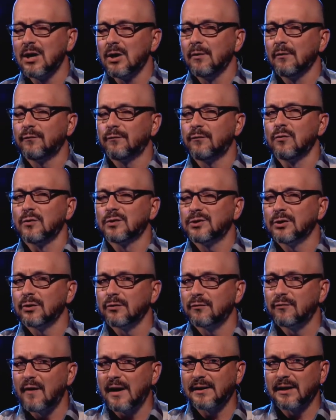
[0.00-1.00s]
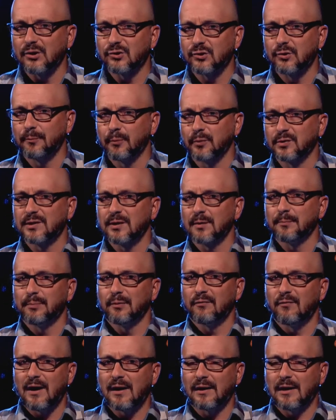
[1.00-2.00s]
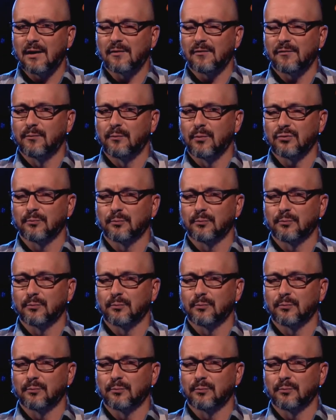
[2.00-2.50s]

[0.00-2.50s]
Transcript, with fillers: funkcjonowania czy postępowania Boże,